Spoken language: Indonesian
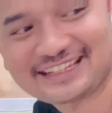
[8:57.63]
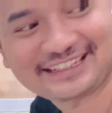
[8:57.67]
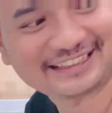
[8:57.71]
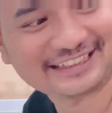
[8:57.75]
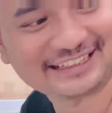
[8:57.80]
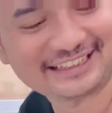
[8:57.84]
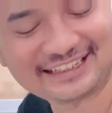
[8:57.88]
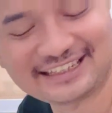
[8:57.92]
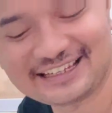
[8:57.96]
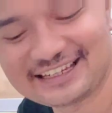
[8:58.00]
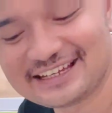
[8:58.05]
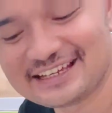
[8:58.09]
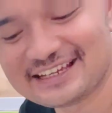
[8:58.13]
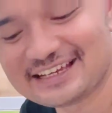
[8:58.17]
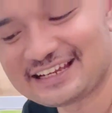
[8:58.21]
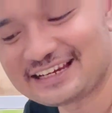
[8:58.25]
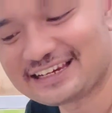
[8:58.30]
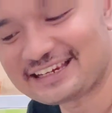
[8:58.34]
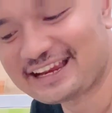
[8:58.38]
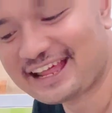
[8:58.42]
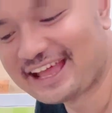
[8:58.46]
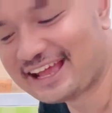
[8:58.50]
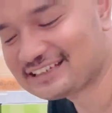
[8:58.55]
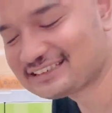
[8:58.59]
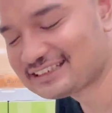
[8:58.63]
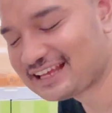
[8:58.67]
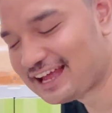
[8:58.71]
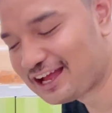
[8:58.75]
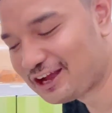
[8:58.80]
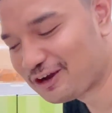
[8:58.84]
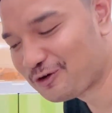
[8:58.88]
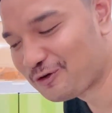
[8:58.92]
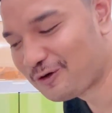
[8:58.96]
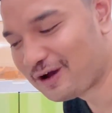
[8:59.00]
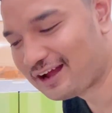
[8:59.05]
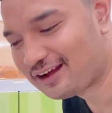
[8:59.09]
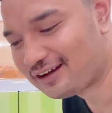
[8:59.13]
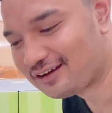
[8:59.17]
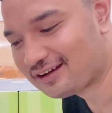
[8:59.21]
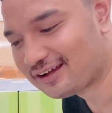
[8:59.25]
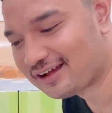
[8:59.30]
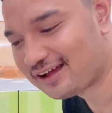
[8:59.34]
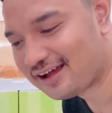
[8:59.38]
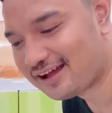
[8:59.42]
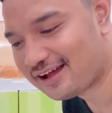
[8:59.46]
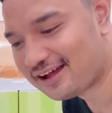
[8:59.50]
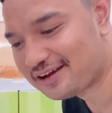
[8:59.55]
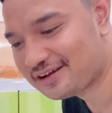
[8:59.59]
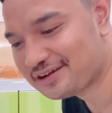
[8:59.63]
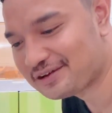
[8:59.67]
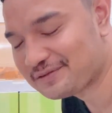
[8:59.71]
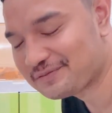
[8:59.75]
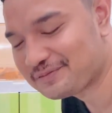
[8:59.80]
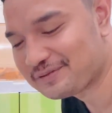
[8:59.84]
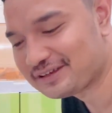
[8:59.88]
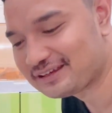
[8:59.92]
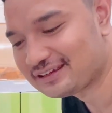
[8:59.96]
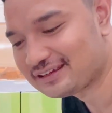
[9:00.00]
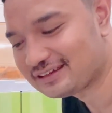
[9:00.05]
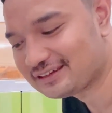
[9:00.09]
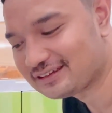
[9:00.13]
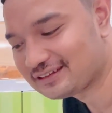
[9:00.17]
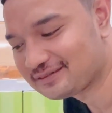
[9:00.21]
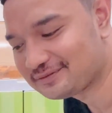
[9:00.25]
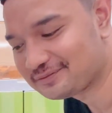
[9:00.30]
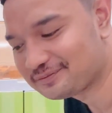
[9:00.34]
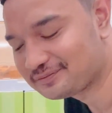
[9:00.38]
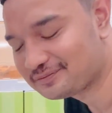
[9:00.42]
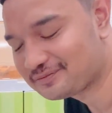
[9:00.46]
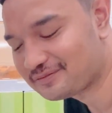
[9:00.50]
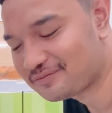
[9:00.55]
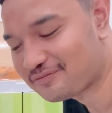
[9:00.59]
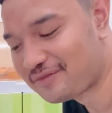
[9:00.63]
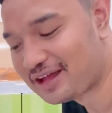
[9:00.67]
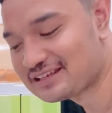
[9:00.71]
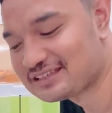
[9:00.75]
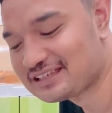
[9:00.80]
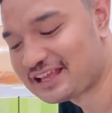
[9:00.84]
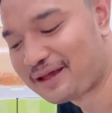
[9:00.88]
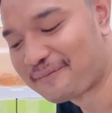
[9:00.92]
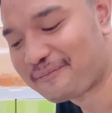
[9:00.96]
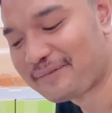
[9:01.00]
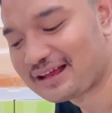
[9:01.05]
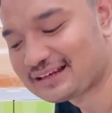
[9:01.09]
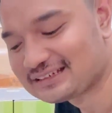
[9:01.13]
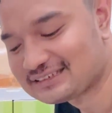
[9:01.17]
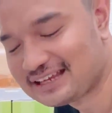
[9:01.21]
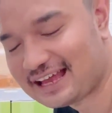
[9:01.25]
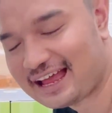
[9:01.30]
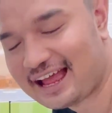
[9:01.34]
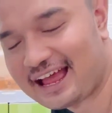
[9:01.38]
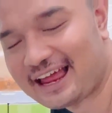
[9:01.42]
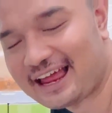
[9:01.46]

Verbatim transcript: Jadi next aku akan bikin masak-masak